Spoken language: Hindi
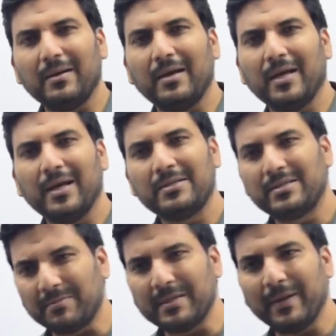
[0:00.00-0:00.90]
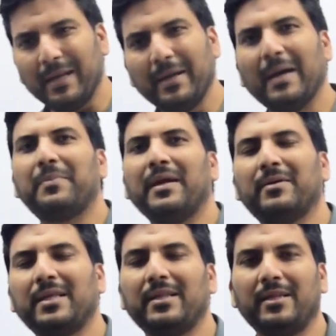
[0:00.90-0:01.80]
आ, सबसे पहले मैं अपना
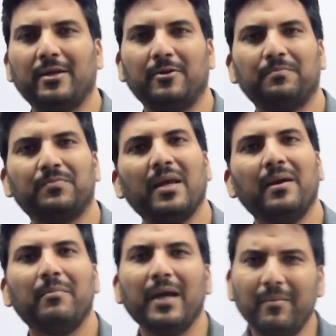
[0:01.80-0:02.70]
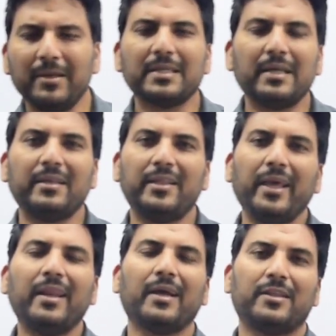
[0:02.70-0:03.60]
बता देता हूं मैं हमेशा
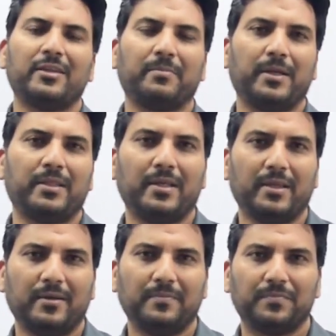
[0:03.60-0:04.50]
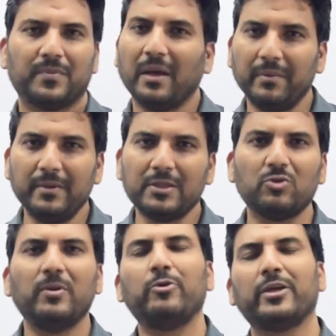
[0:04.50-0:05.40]
देर रात तक पढ़ता था कभी भी
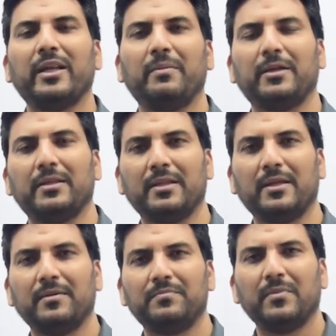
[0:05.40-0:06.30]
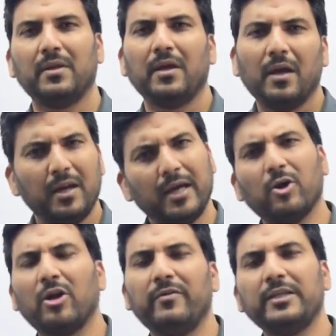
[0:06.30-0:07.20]
सुबह उठ के नहीं पढ़ता था एंड आई
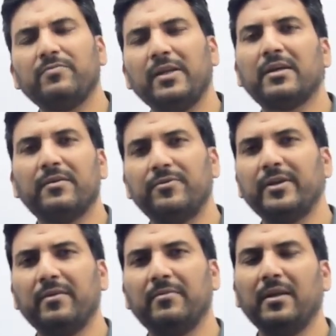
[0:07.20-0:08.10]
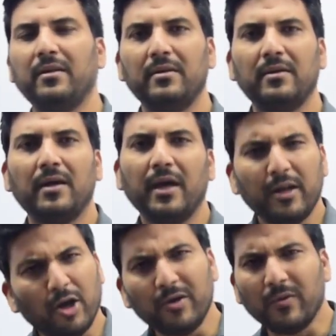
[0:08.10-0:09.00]
ऑलवेज फील कंफर्टेबल
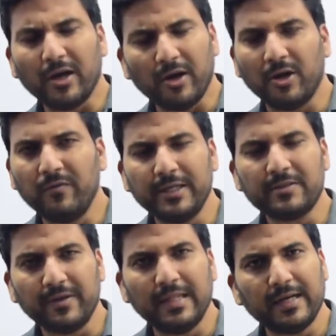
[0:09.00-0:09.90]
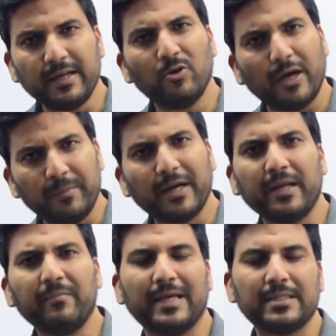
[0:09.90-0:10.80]
एंड आई आई ऑलवेज फील दैट यू नो आई एम
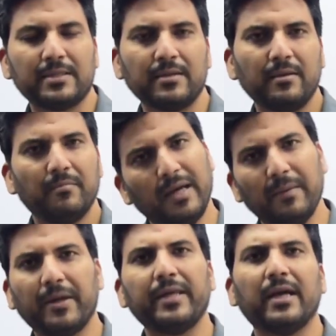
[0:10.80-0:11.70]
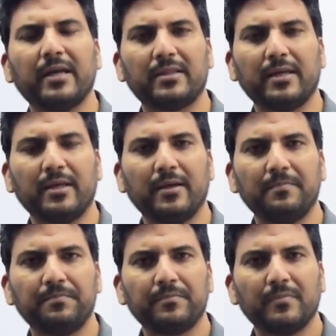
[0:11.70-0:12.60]
गेटिंग बेस्ट मैं बढ़िया करता था
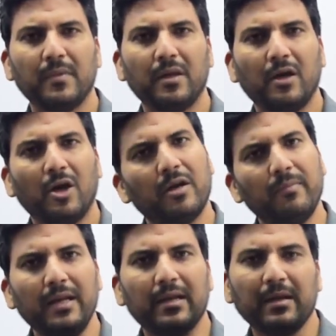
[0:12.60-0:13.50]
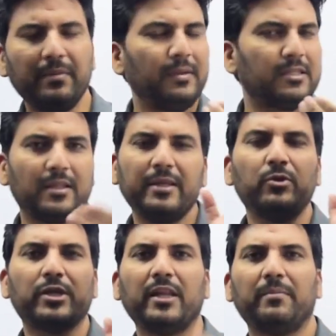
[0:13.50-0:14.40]
और मैं कभी भी जल्दी
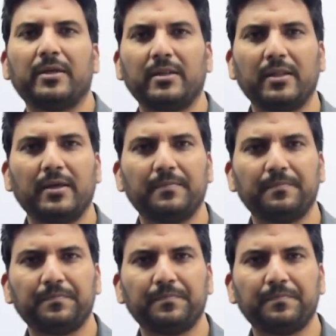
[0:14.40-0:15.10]
उठ के नहीं पढ़ता था